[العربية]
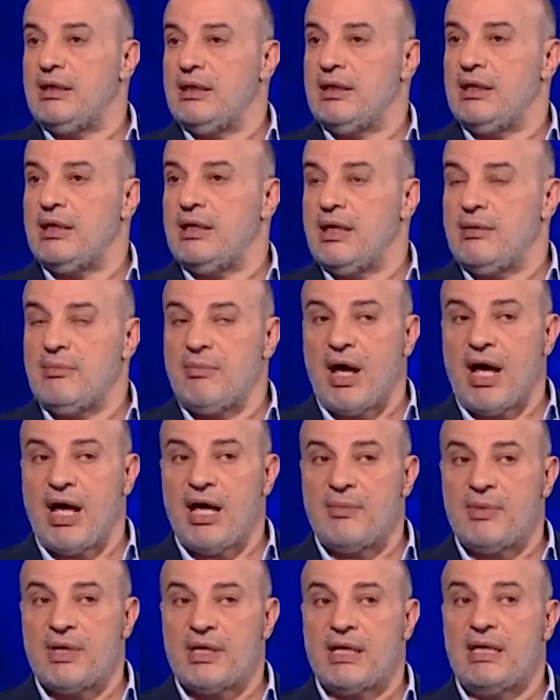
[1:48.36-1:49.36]

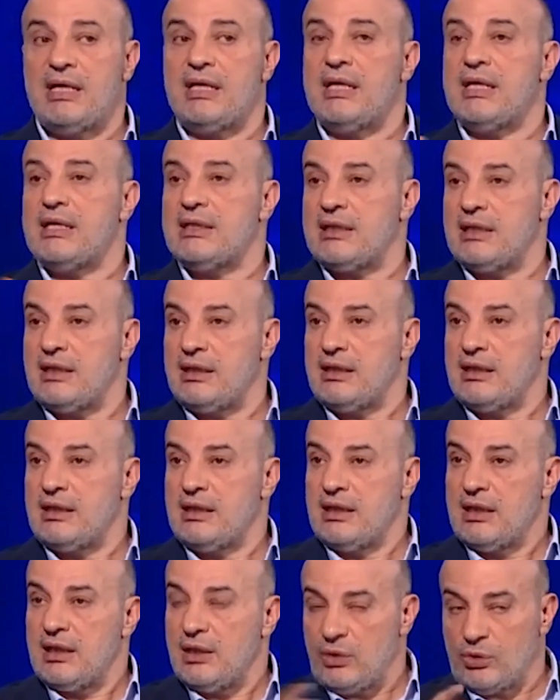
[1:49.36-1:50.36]
المعابر كلياتها
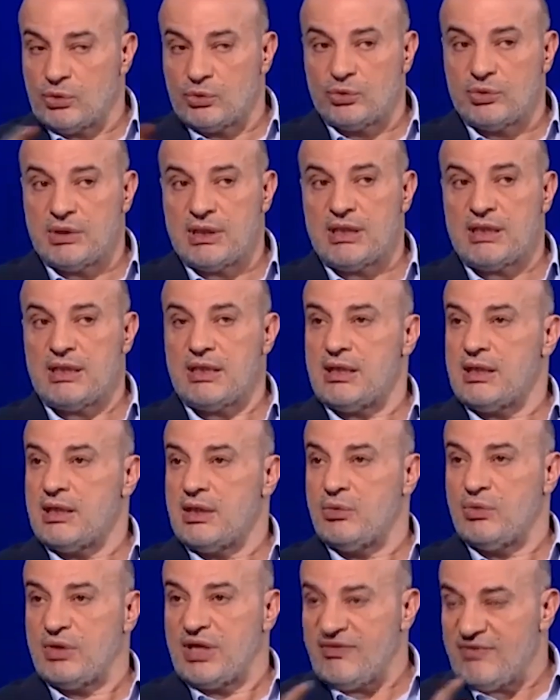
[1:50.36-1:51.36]
الحدوديه
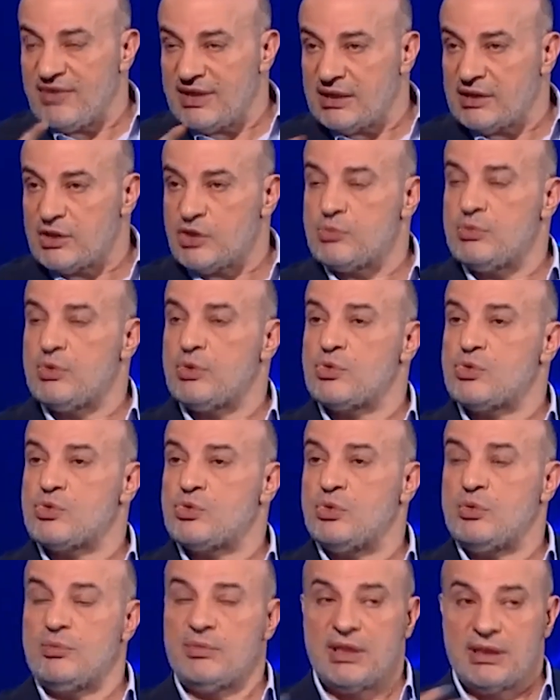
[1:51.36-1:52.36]
وكيف بدها تجبي
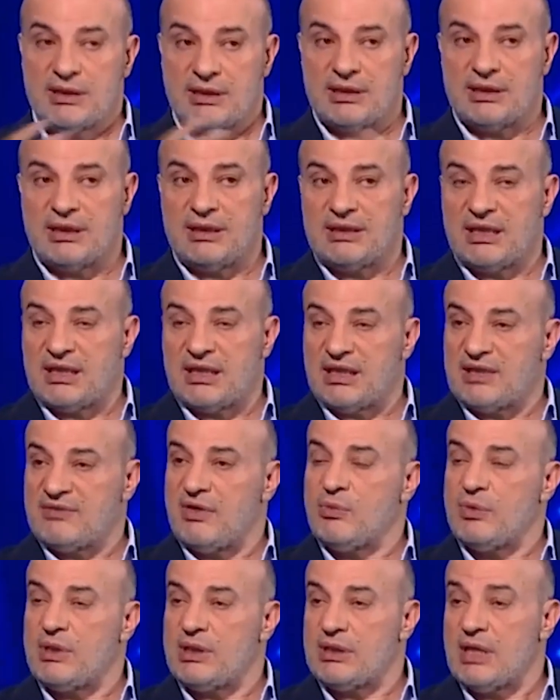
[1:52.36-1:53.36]
رسوم تقدر
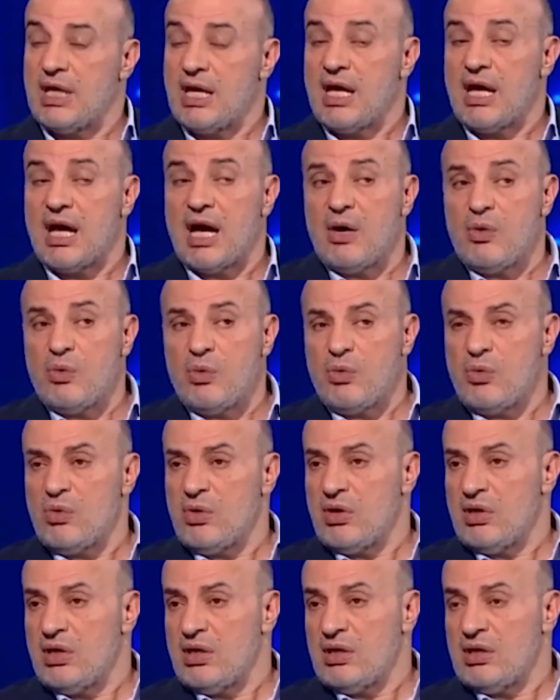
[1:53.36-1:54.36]
تفوت او
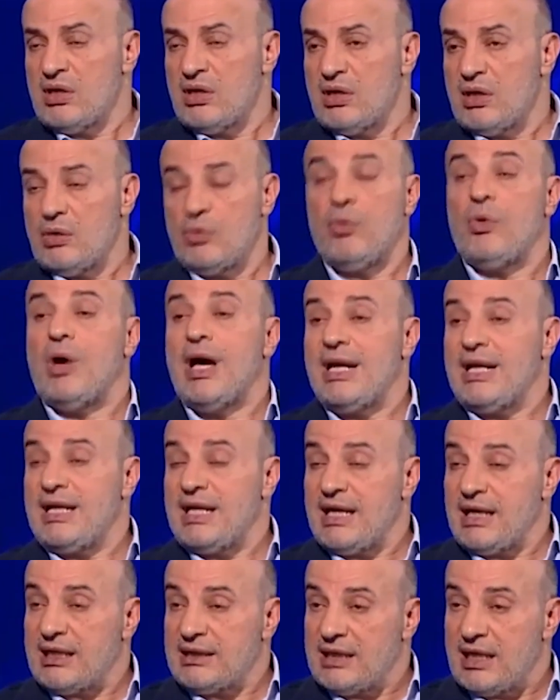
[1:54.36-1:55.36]
وهل
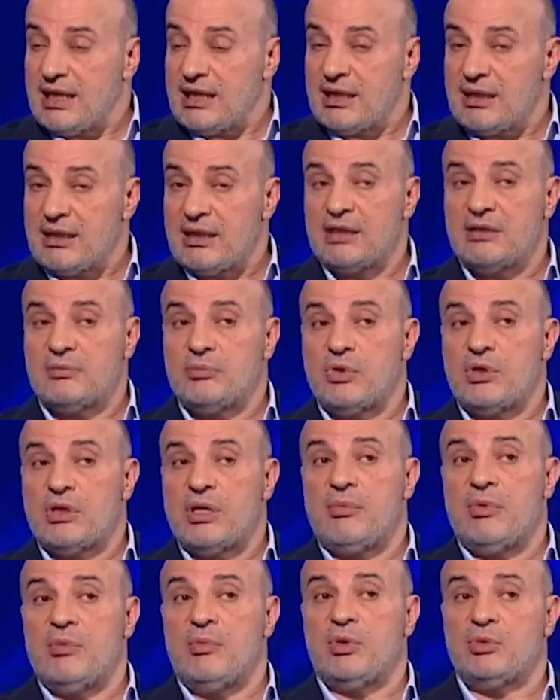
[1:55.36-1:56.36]
اخذ قرارات
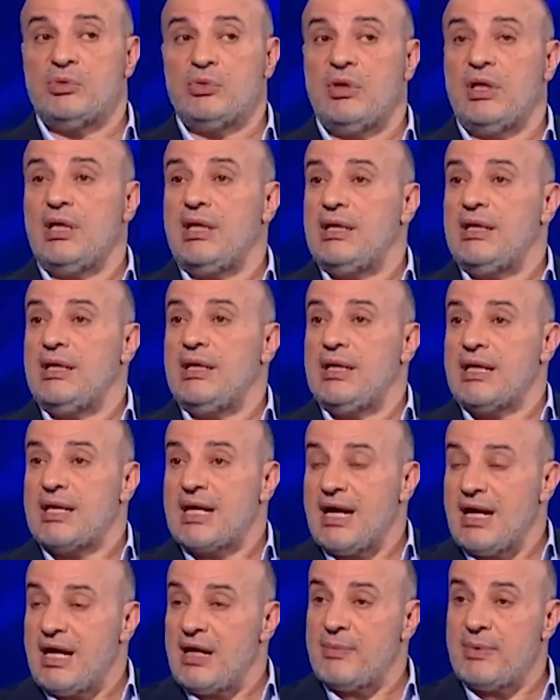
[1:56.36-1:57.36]
بكره بموضوع
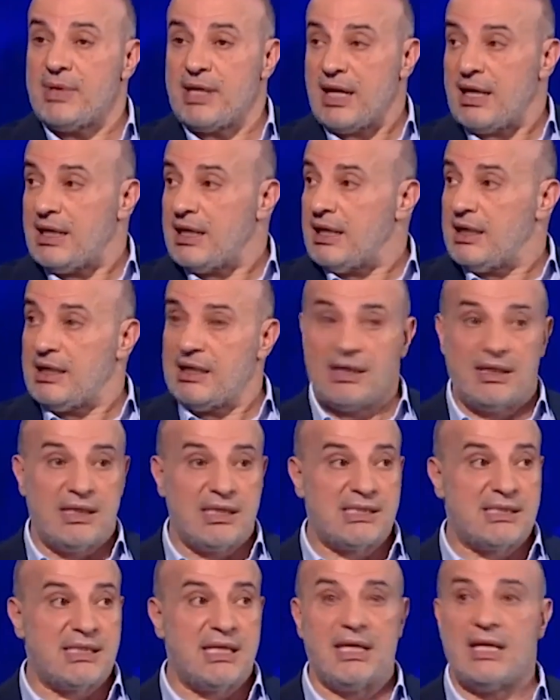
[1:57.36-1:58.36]
الرقابه على
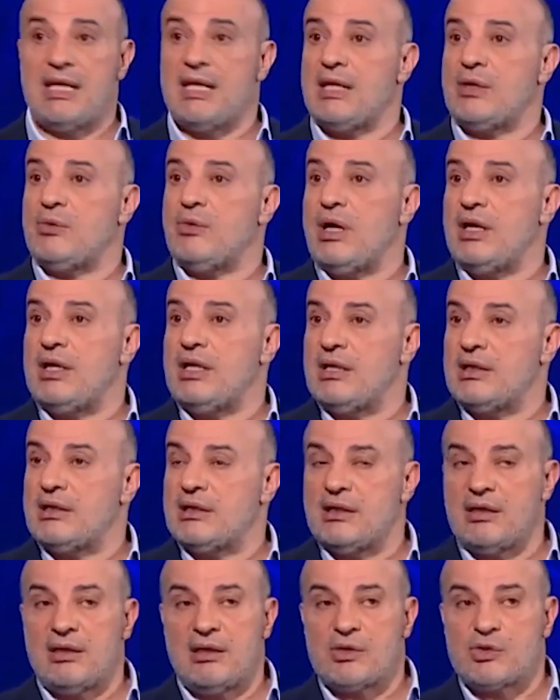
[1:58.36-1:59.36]
الاستهلاك وعلى
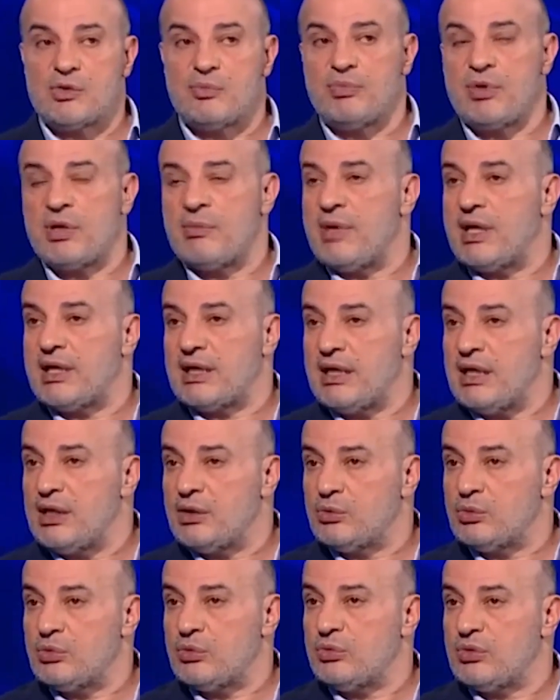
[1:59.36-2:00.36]
السوبر ماركت
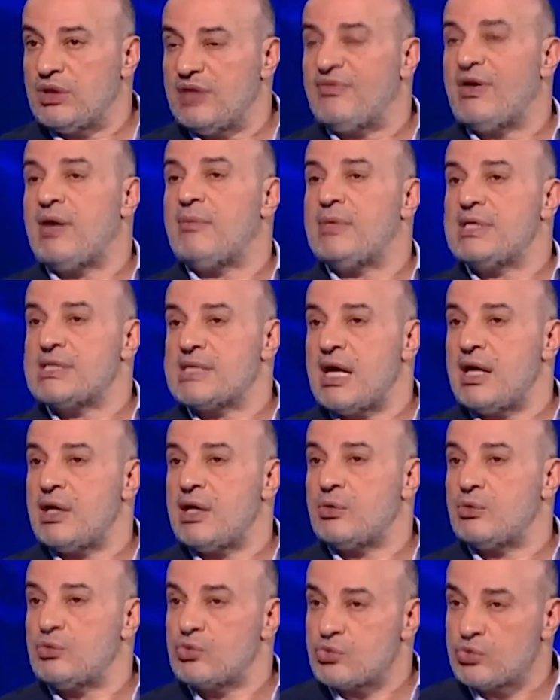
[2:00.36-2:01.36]
وكيف عم
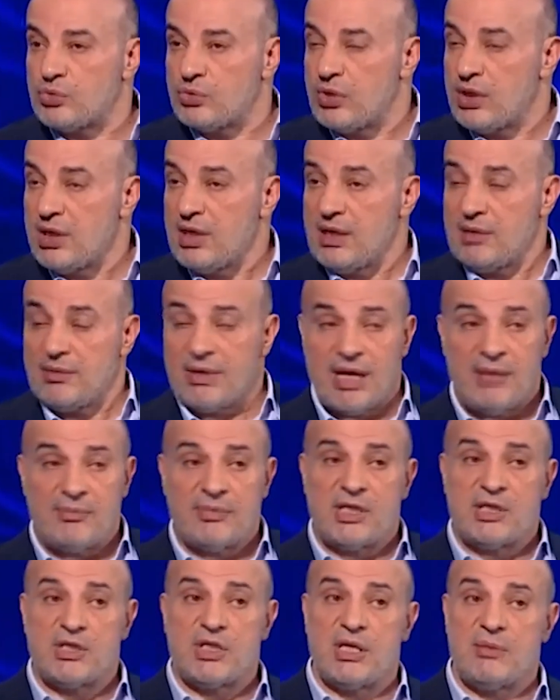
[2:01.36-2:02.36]
بيسعروا وشو
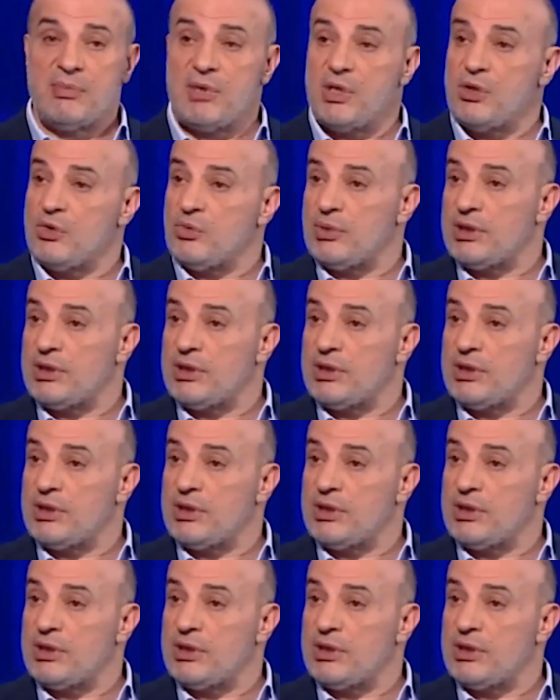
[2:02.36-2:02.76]
ايمتى جايبين